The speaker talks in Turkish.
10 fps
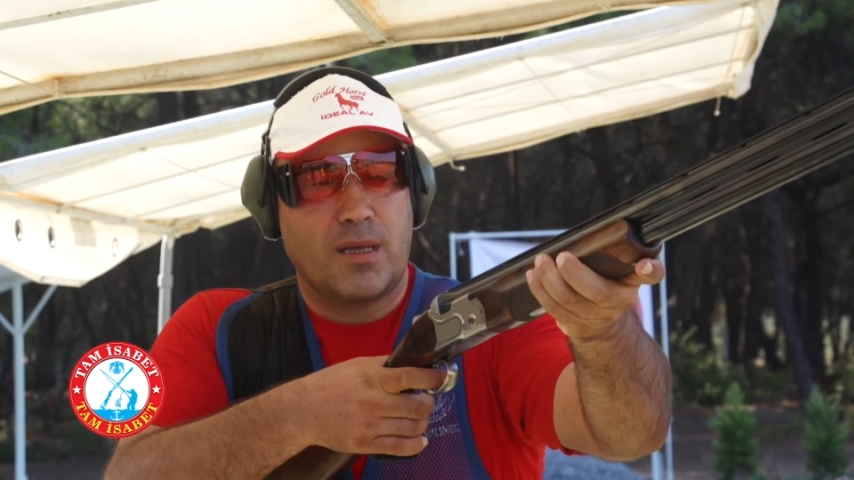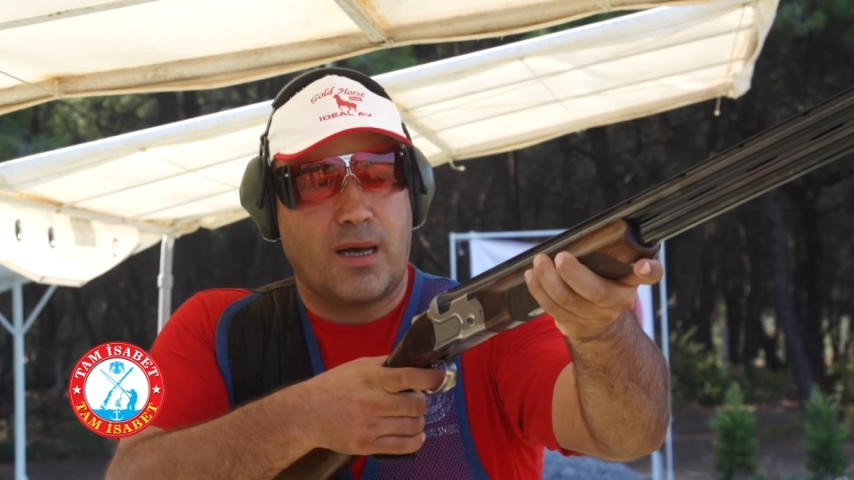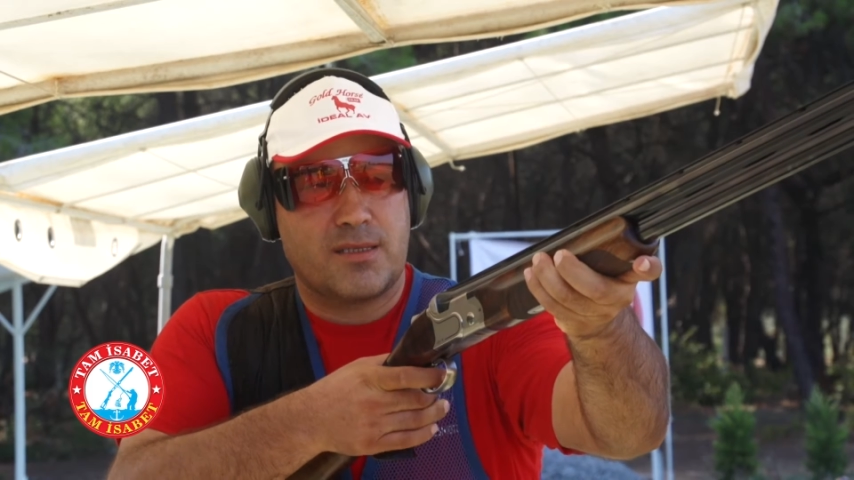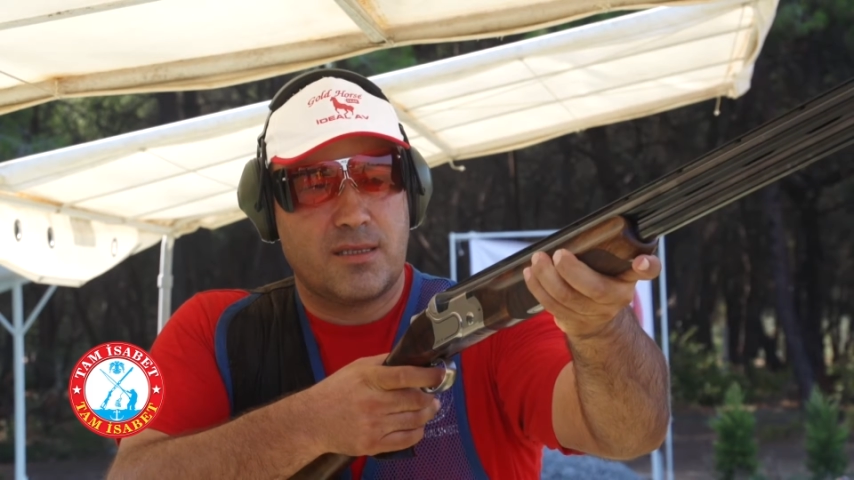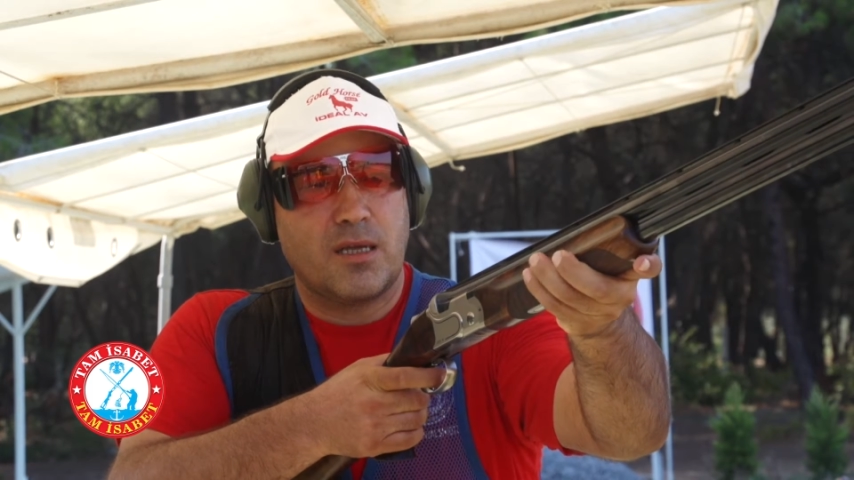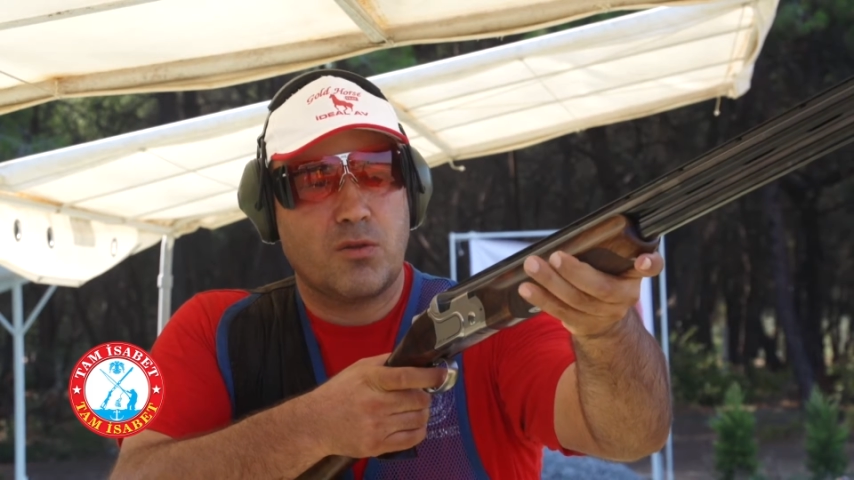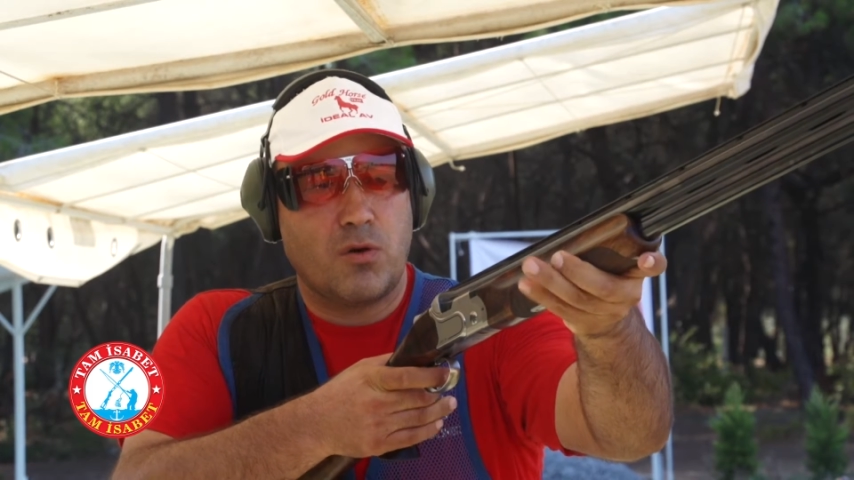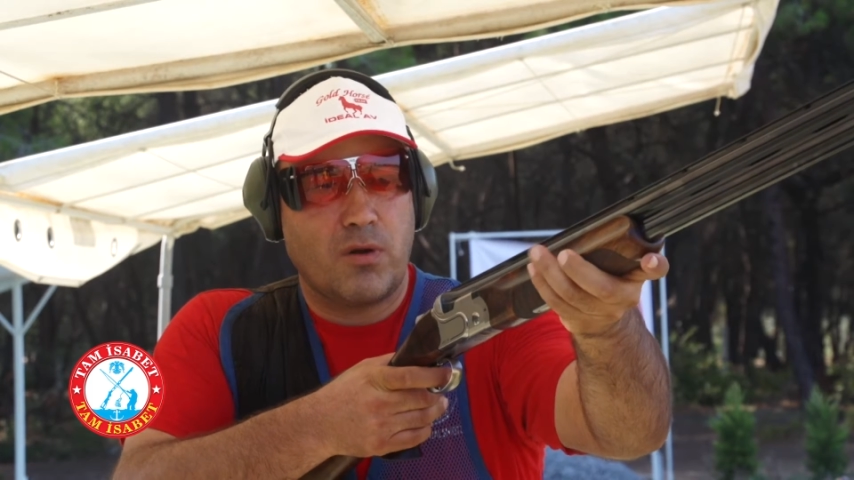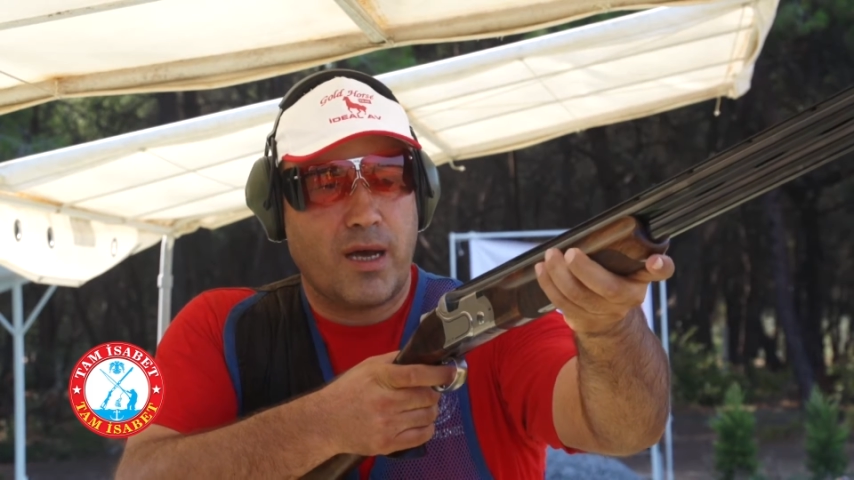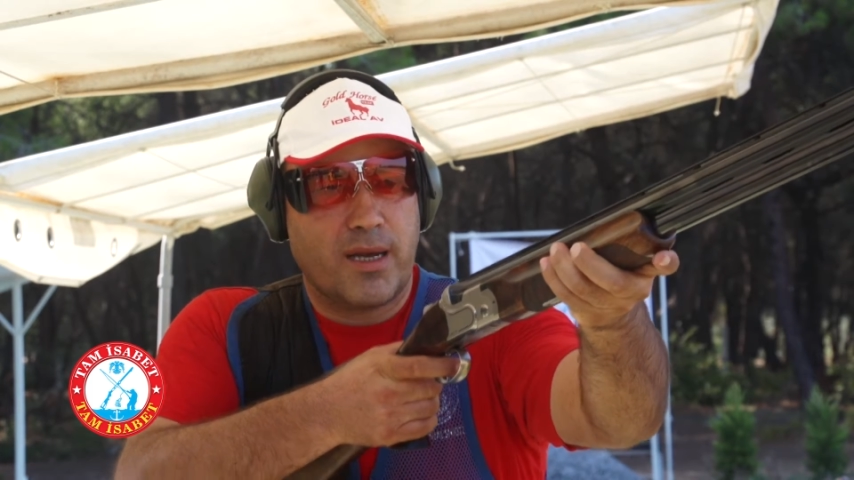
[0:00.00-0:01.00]
Aslında
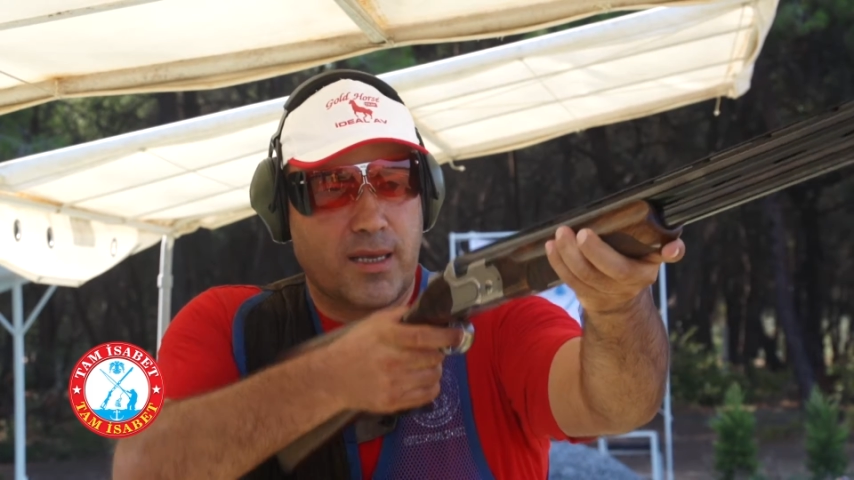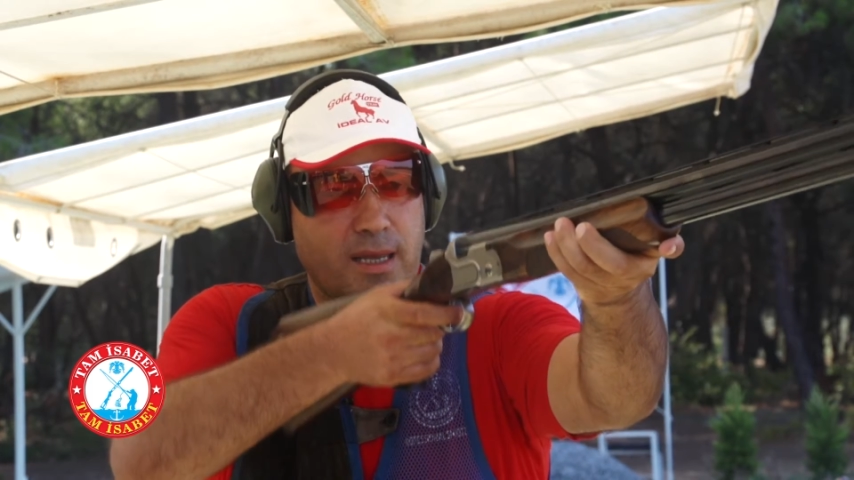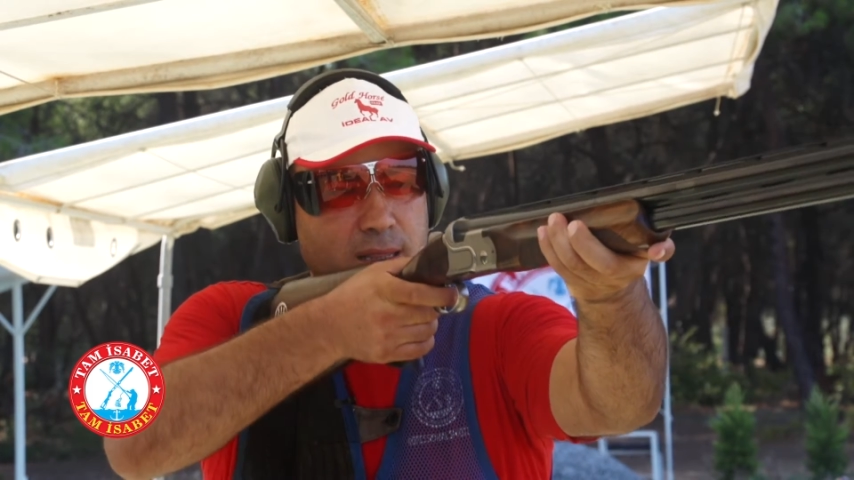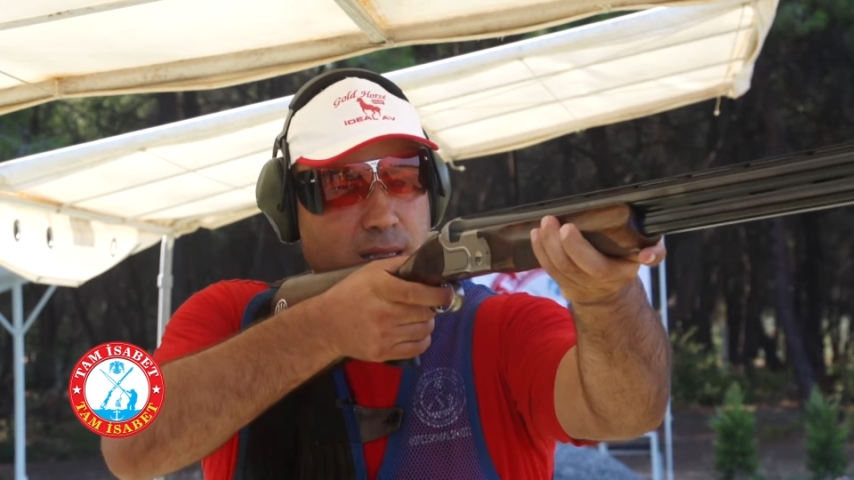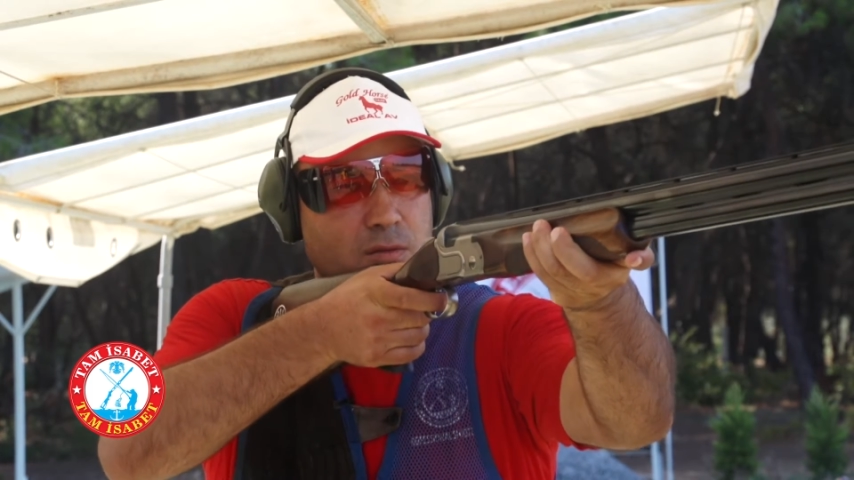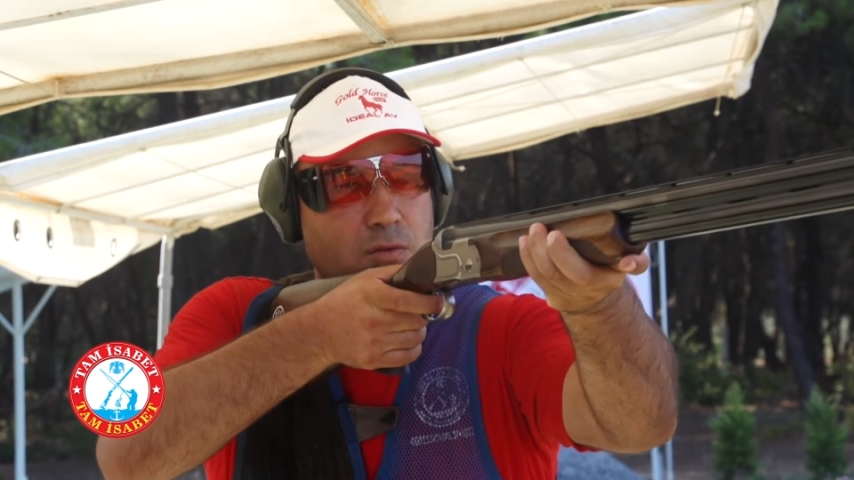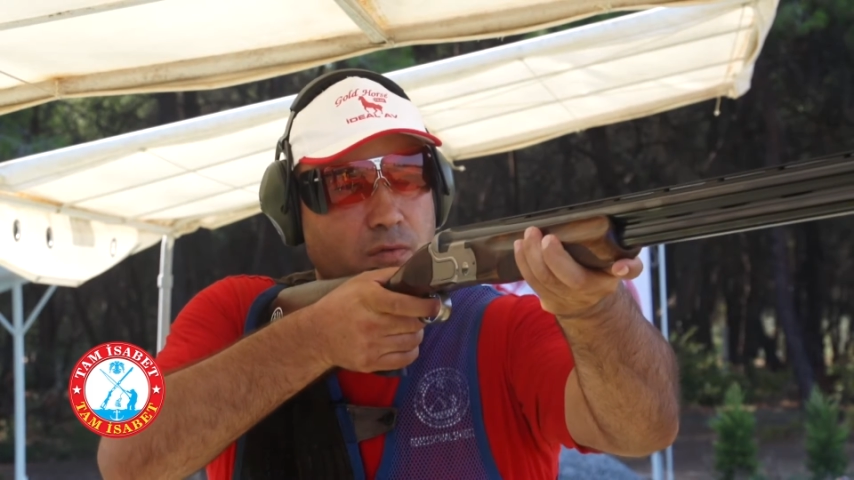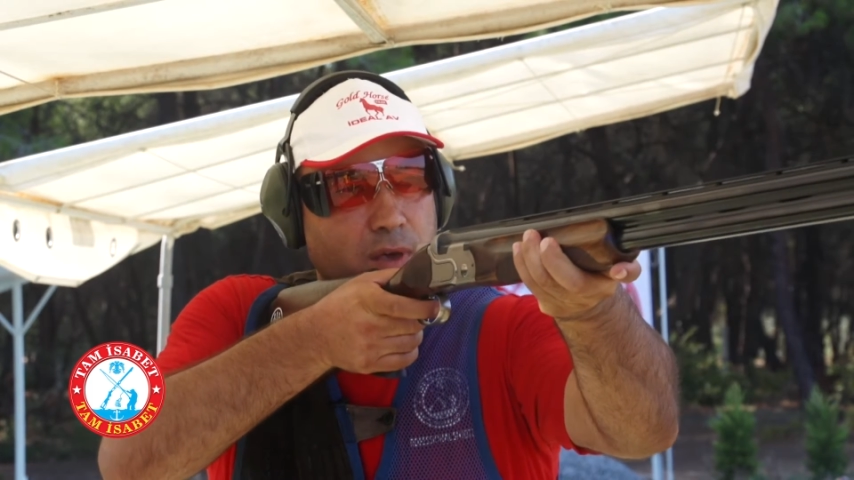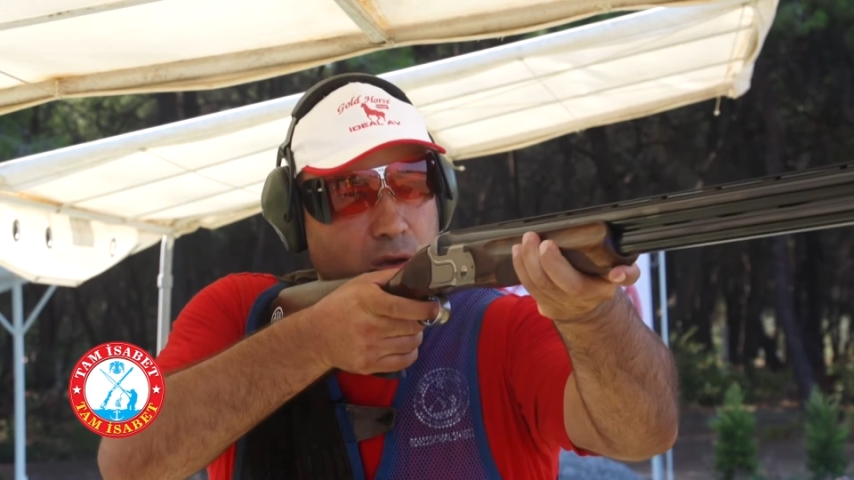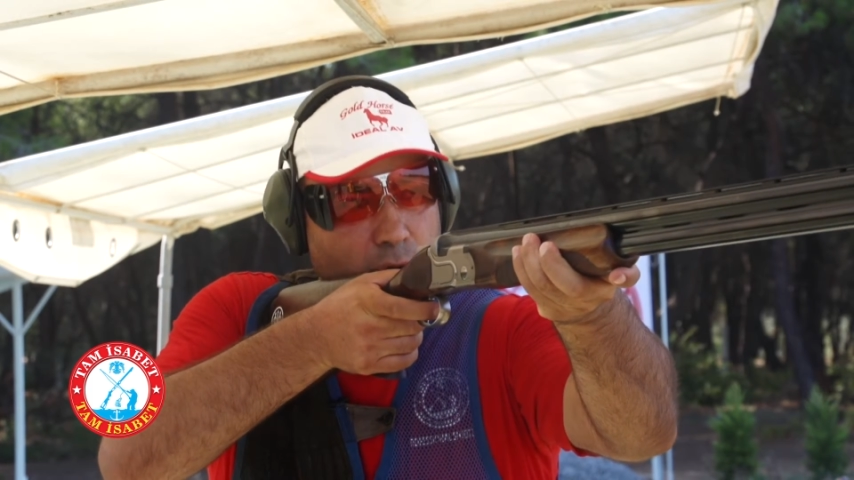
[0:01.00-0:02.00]
doğru hareket
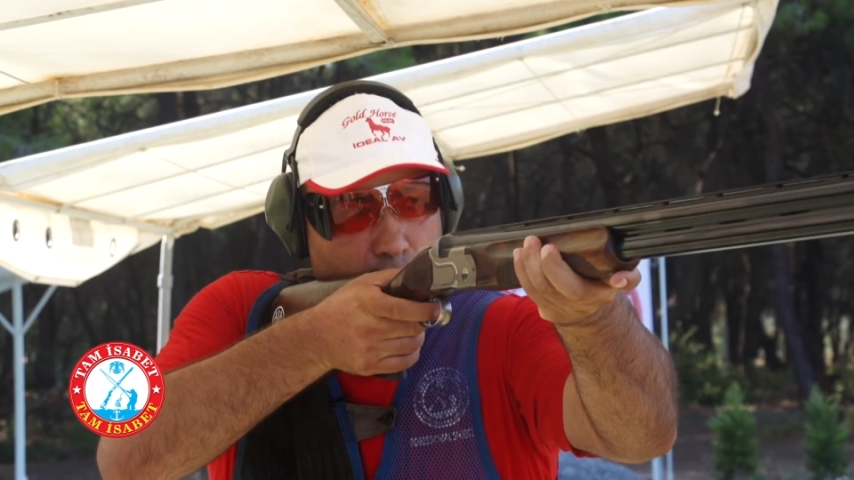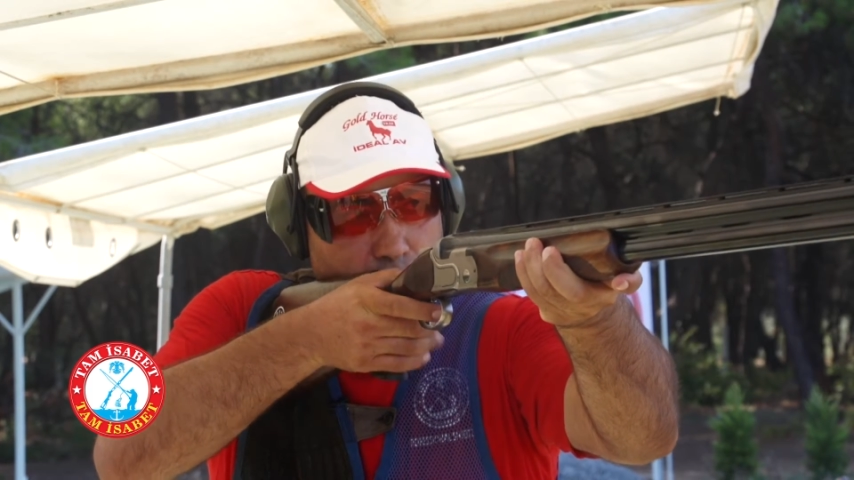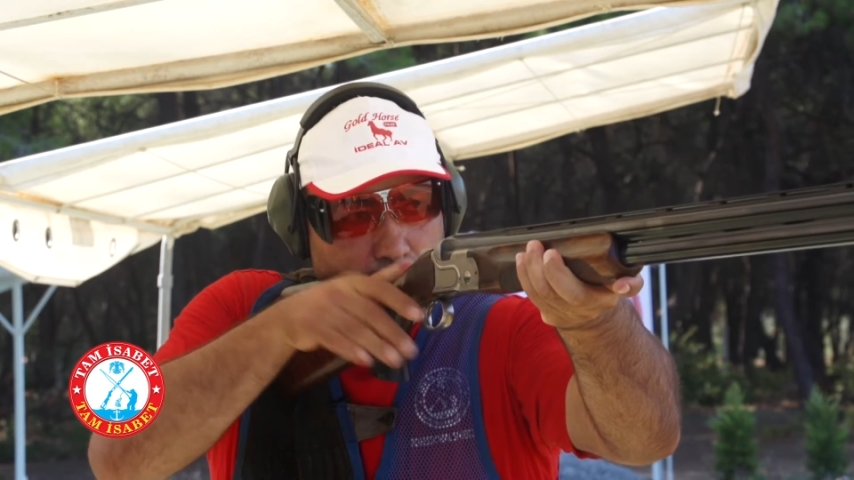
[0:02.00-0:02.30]
tüfeği koyup